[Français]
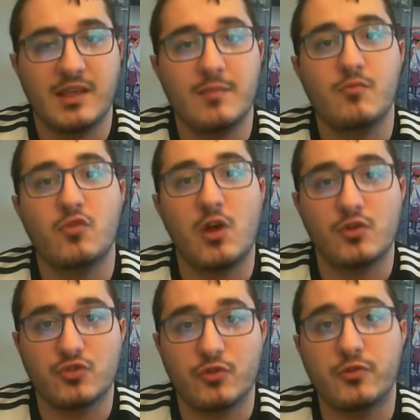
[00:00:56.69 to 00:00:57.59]
Et moi,
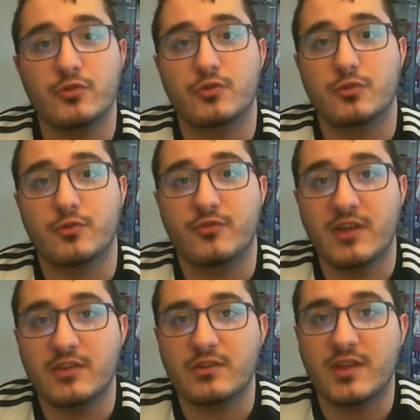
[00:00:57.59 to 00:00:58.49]
aujourd'hui, en tant que
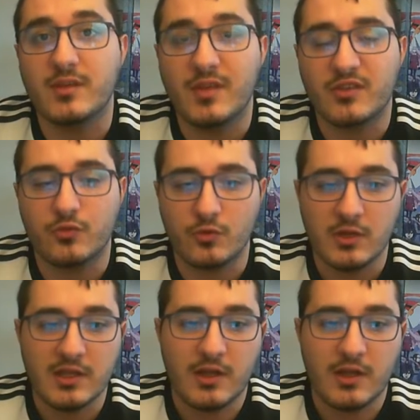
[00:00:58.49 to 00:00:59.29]
fan d'animation,